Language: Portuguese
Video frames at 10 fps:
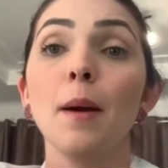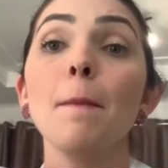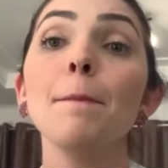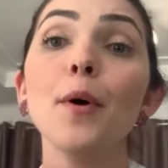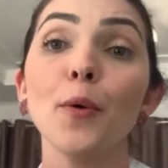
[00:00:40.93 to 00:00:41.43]

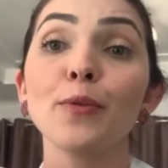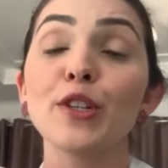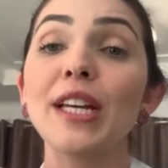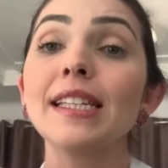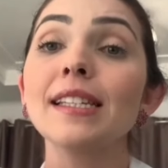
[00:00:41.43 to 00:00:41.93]
Bom,
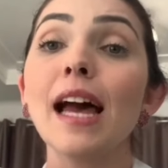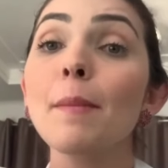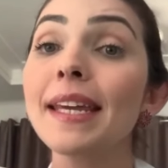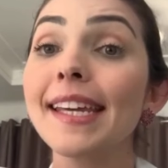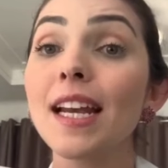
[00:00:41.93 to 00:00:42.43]
já se
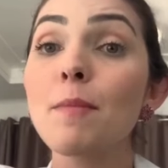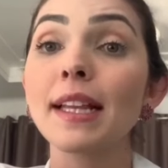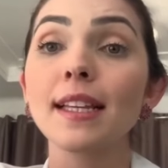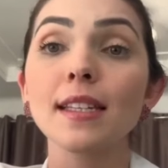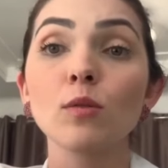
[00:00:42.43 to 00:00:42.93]
sabe que a
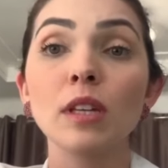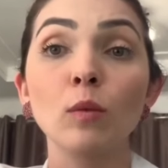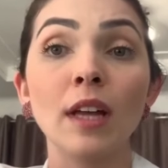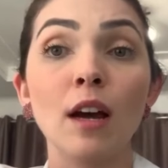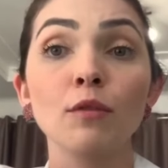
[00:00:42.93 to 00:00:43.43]
alimentação
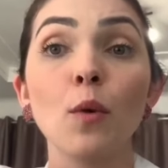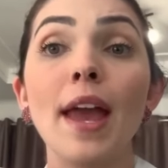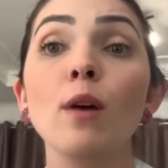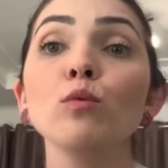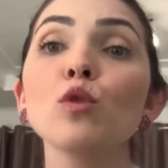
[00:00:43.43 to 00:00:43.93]
saudável
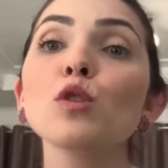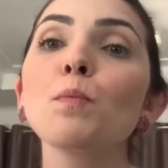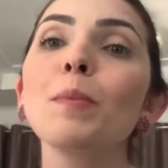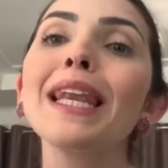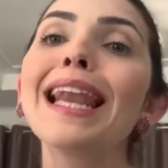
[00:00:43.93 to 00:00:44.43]
é um dos
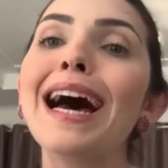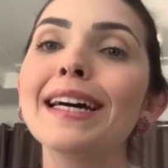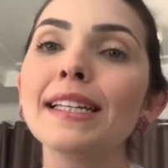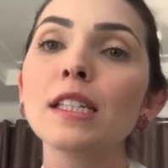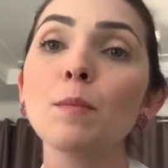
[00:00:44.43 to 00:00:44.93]

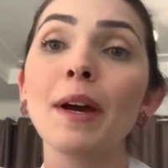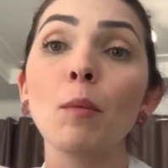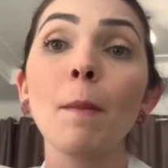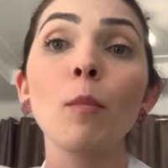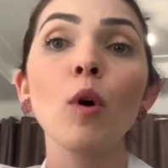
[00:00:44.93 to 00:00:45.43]
pilares para
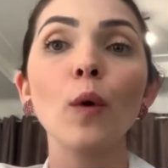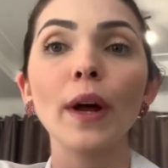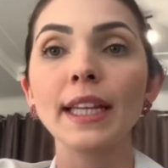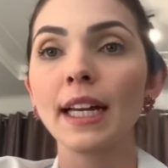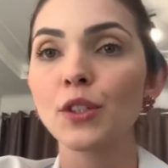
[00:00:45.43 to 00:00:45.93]
uma boa
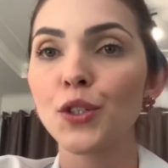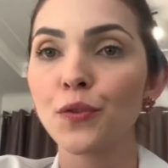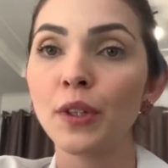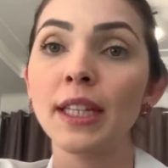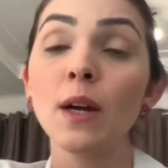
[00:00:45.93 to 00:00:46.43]
qualidade de
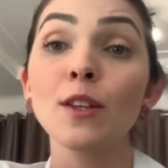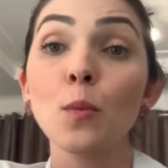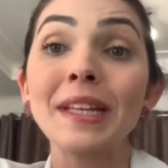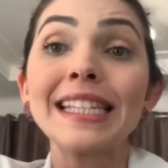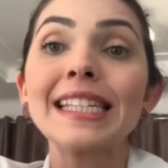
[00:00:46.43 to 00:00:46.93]
vida e
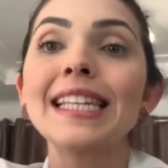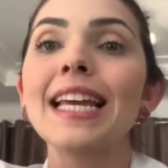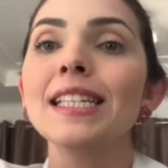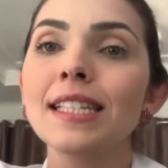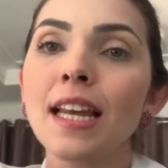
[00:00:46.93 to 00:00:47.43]
uma
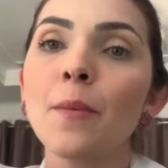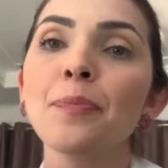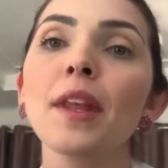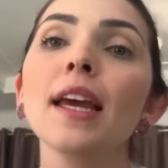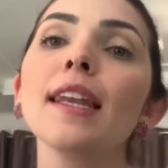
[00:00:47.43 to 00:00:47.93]
essência
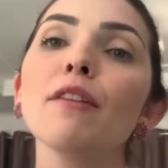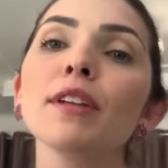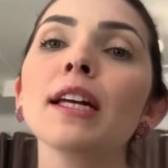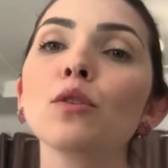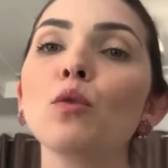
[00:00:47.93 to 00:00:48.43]
na
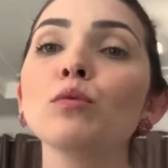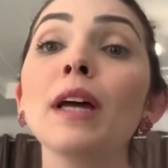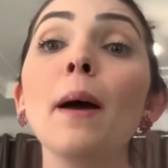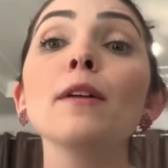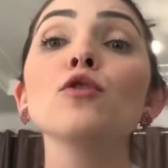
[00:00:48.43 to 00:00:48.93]
vida
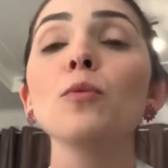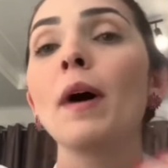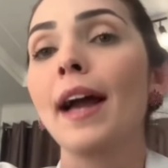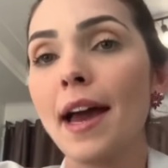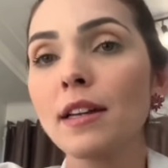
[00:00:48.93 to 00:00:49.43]
adulta de
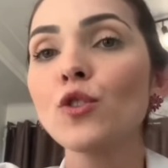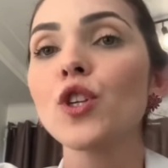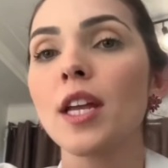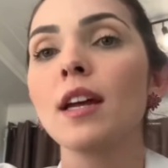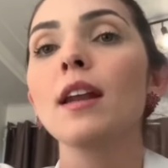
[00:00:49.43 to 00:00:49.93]
uma
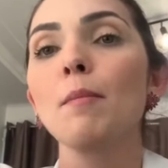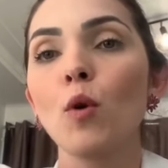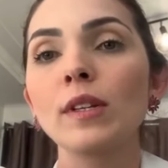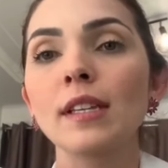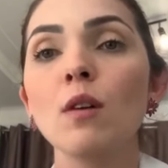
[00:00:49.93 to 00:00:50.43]
garantia na
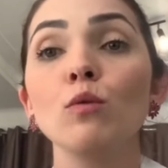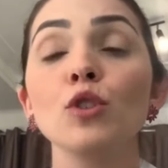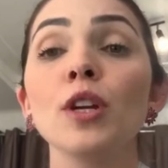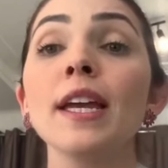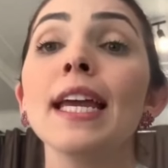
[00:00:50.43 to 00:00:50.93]
boa
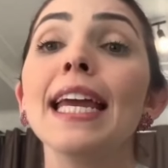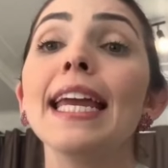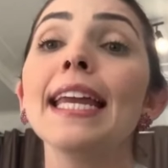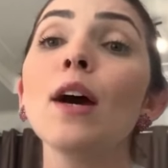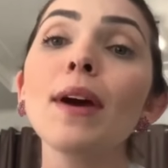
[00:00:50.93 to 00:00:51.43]
saúde.
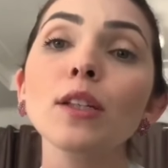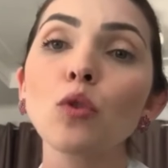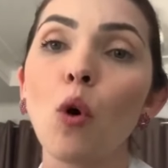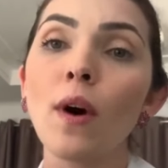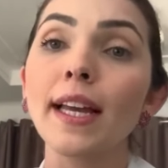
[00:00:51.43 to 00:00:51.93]
E não é à
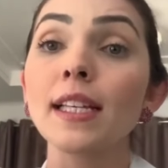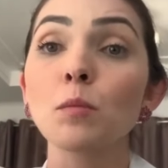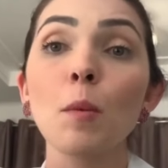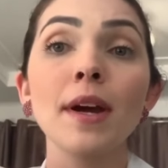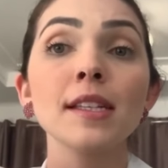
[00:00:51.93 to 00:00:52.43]
toa que as
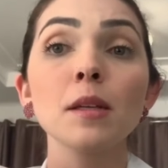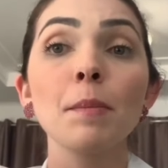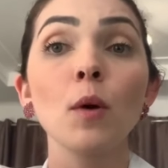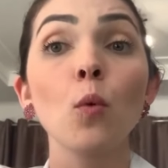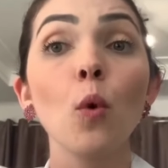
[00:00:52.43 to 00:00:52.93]
mamães se
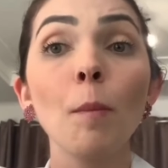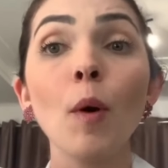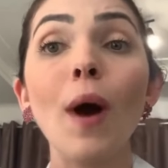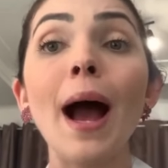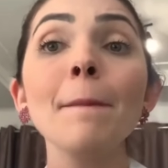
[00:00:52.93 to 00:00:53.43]

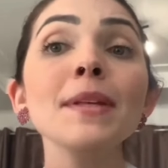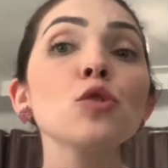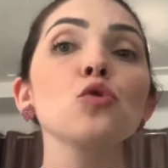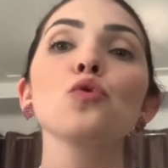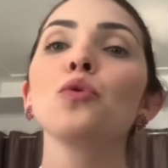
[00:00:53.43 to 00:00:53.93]
preocupam
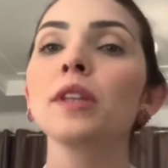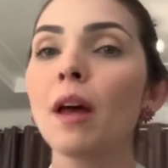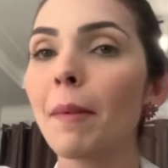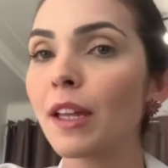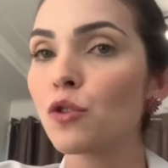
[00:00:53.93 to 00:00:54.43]

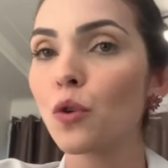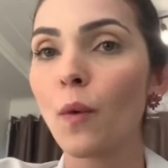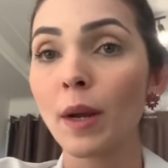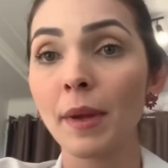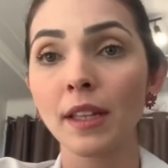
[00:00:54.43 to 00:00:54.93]
absurdamente com
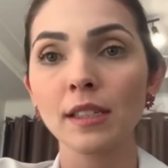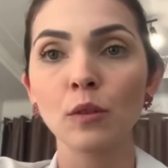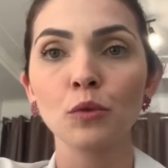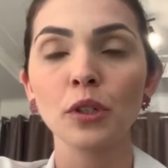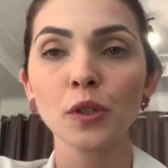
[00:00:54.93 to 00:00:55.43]
a
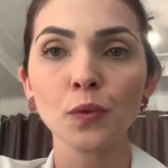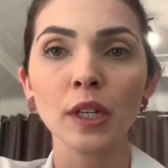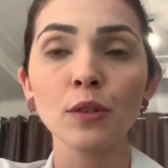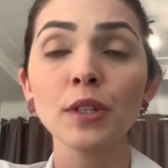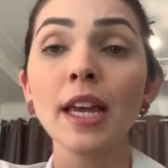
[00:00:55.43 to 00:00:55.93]
alimentação dos seus
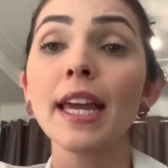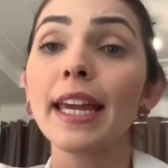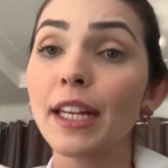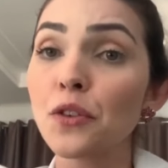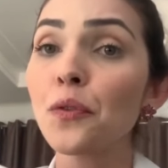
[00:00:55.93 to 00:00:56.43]
filhos
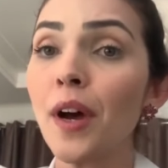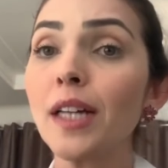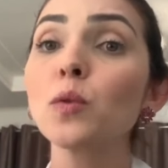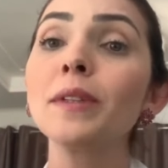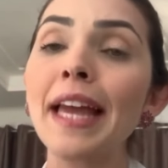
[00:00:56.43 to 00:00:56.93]
e de
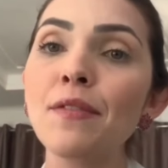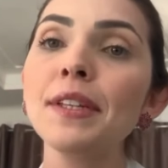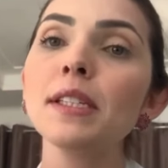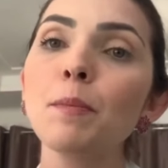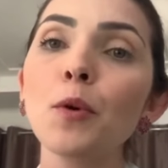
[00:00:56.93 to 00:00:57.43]
fato
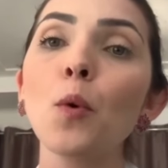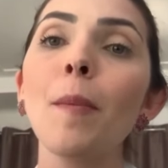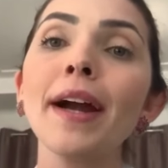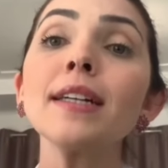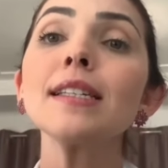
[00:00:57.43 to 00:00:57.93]
devem se
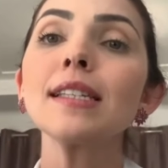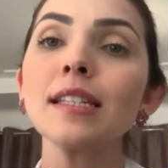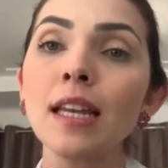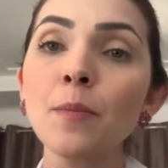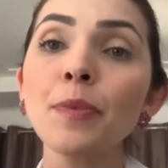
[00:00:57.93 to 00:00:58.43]
preocupar
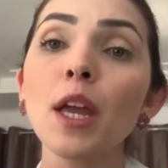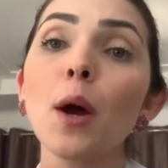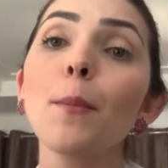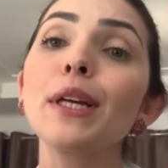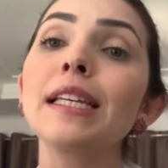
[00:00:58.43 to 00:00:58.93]
sim,
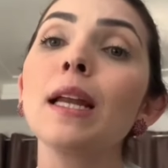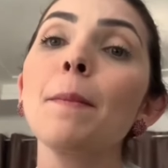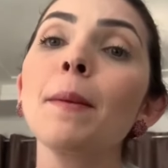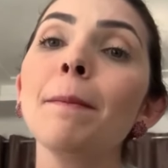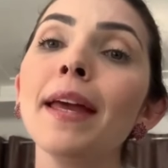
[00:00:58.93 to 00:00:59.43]
pois é na
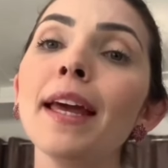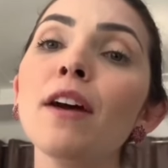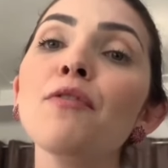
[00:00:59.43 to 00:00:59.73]
primeira